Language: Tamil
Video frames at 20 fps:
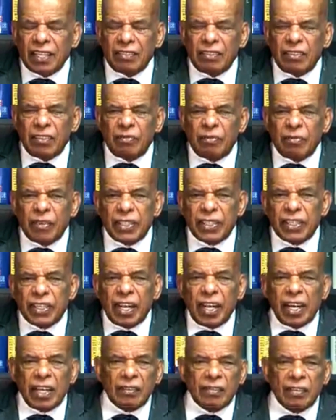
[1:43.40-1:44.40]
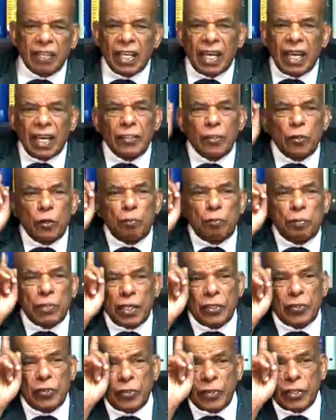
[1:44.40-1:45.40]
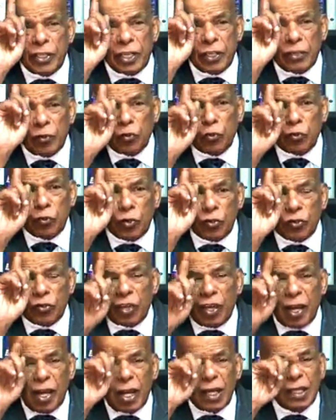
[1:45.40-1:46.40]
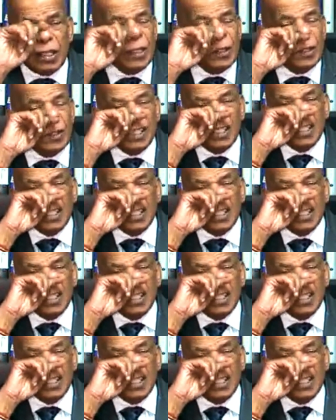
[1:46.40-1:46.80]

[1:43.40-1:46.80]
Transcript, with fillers: அதுவும் வெற்றி காணவில்லை ஐரோப்பிய யூனியன் ஒன்று தான்